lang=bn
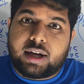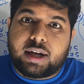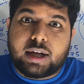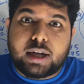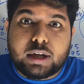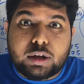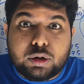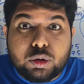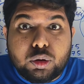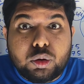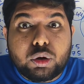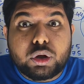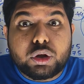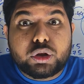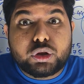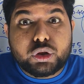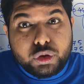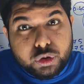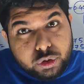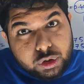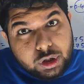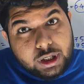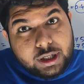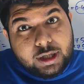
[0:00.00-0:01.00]
এই
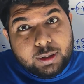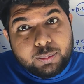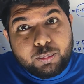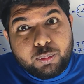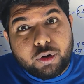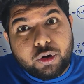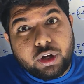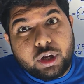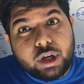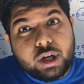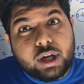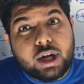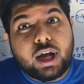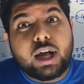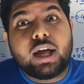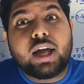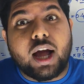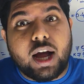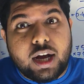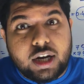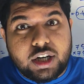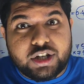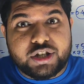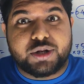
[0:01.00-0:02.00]
ক্যালকুলেশনগুলো কি
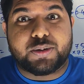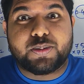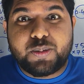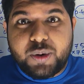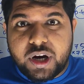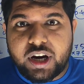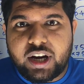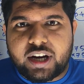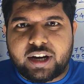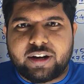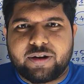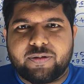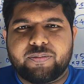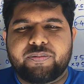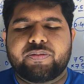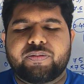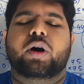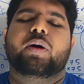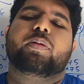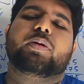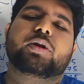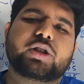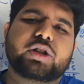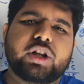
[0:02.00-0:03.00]
পরীক্ষায় আসবে
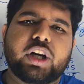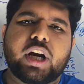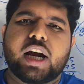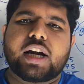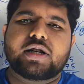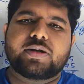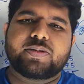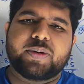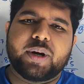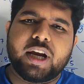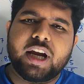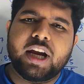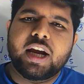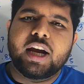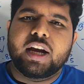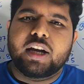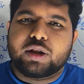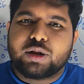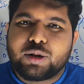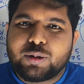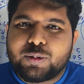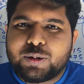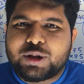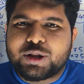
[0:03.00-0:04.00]
অবশ্যই আসবে
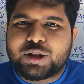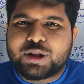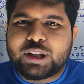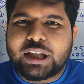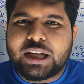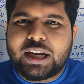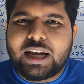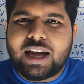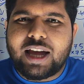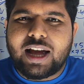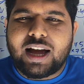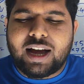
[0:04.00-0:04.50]
তুমি যদি